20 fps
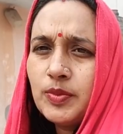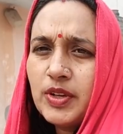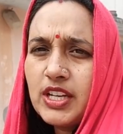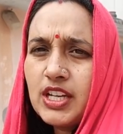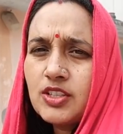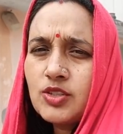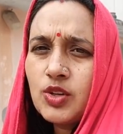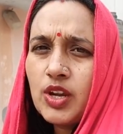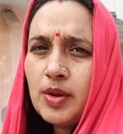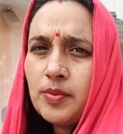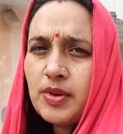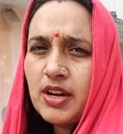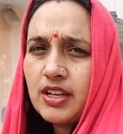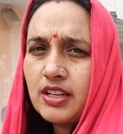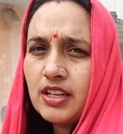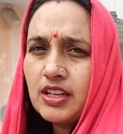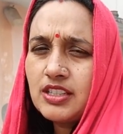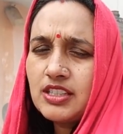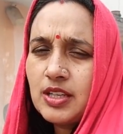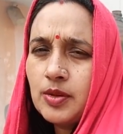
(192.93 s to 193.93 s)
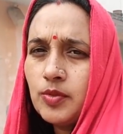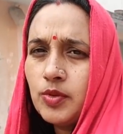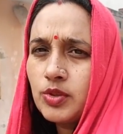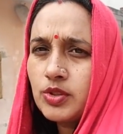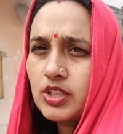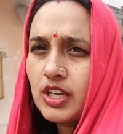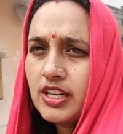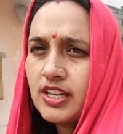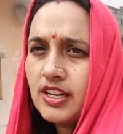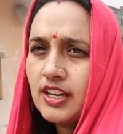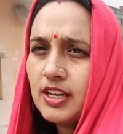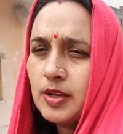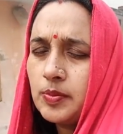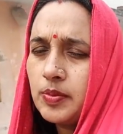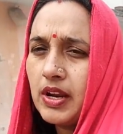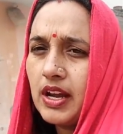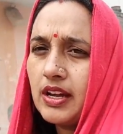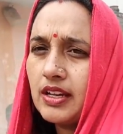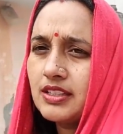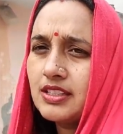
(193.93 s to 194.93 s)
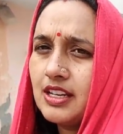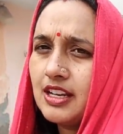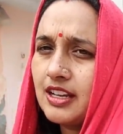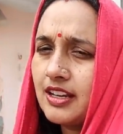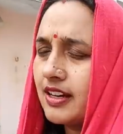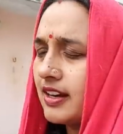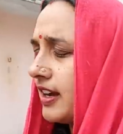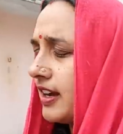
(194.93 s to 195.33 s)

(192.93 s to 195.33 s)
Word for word: भैया जो है मार्केट से बहुत सारी हरी प्याज लेकर